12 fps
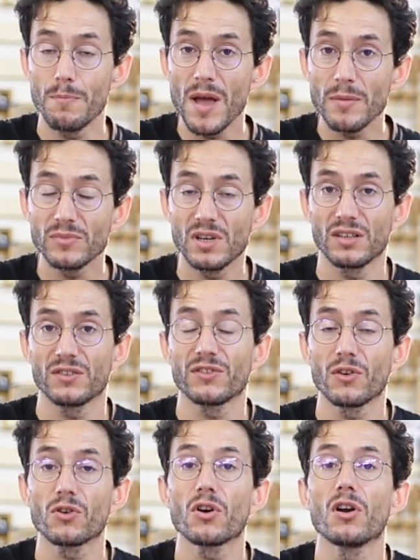même
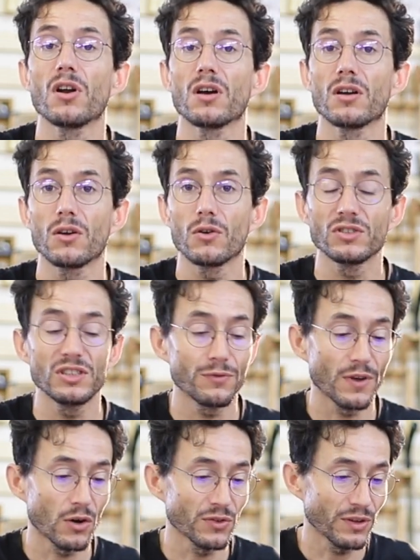sans colle, aux
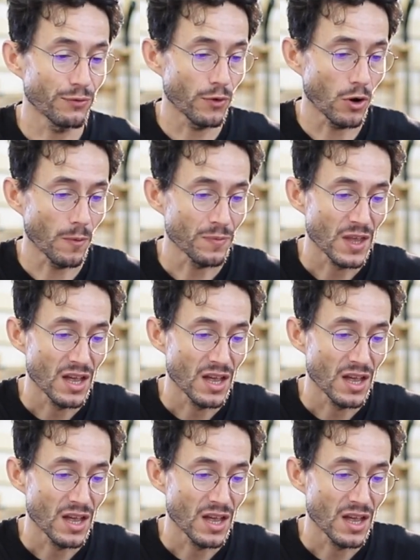différents efforts.